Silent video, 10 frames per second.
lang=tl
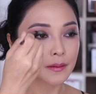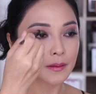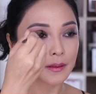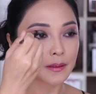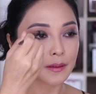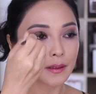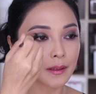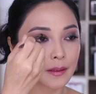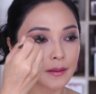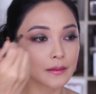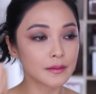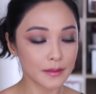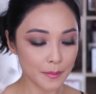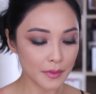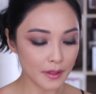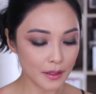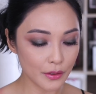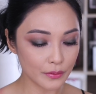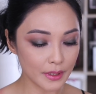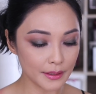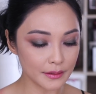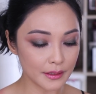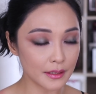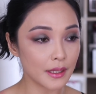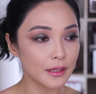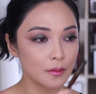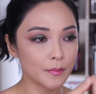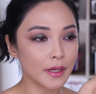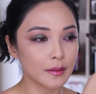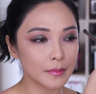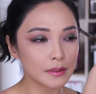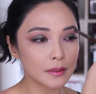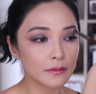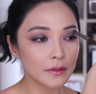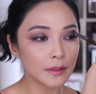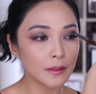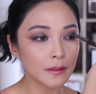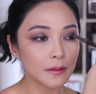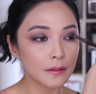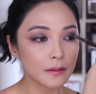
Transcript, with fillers: Sa gitna. Same thing, yung Destiny din, yung parang ma-silver.